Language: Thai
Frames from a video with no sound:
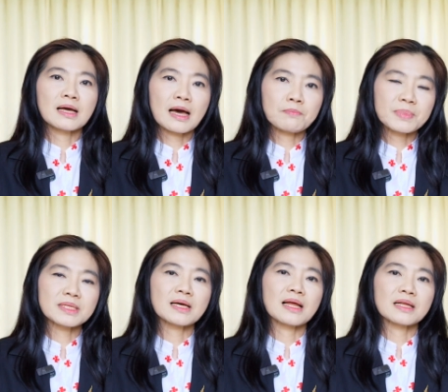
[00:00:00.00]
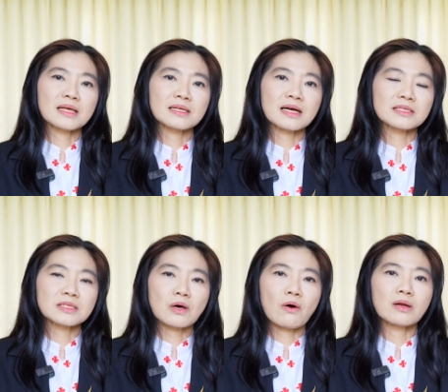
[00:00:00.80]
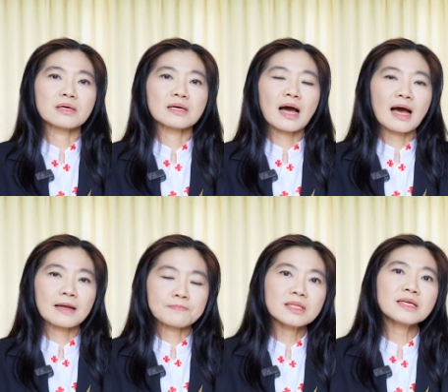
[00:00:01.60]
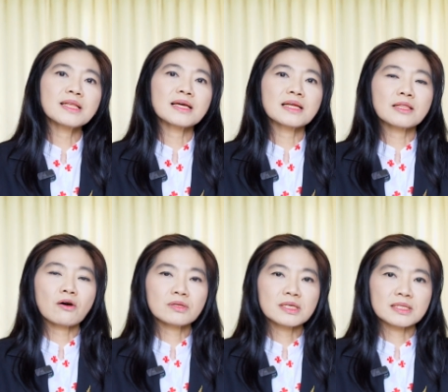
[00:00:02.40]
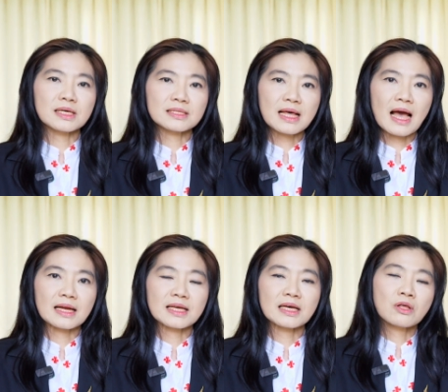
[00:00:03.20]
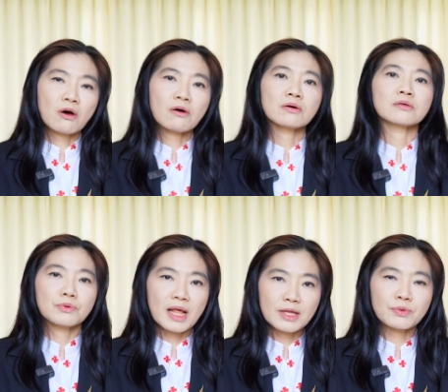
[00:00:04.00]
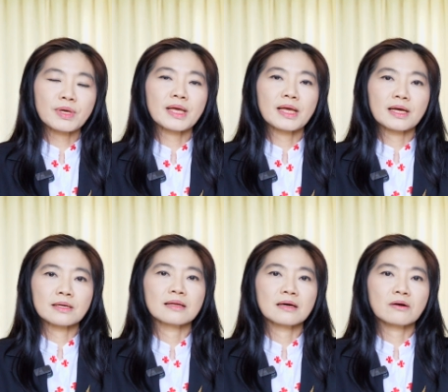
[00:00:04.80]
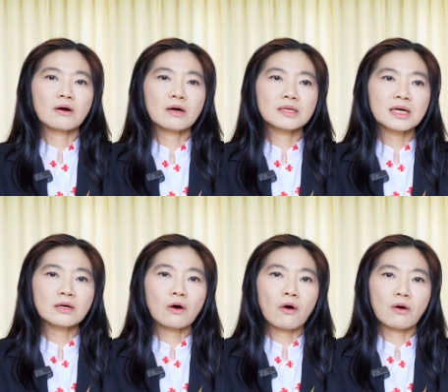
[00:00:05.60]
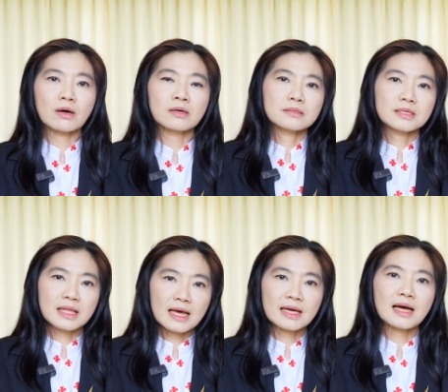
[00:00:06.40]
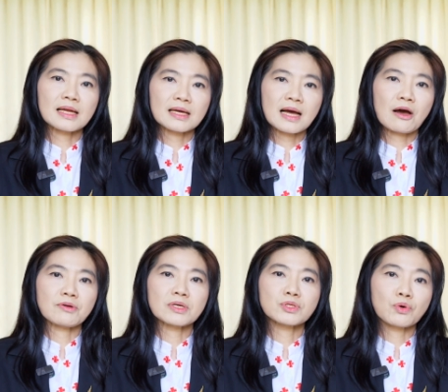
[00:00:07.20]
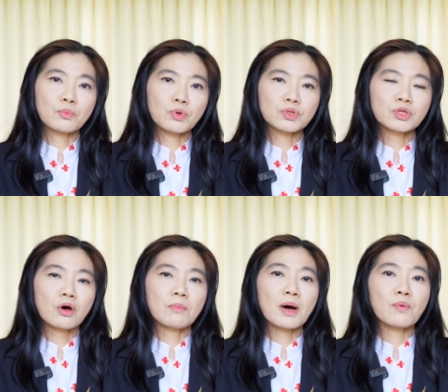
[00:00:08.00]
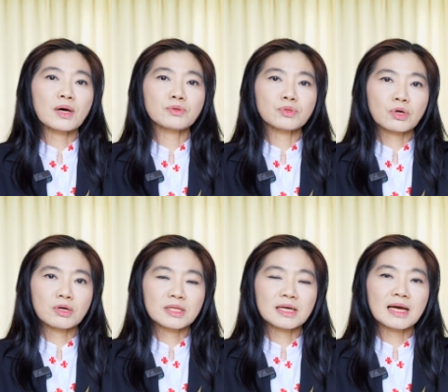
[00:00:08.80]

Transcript: การปิดการเรียนการสอนหรือการที่เด็กในท้องถิ่นต่างๆเนี่ยต้องดูแลตัวเอง แล้วก็เรื่องของสถานการณ์ดังกล่าวเนี่ยส่งผลต่อภาวะถดถอยทาง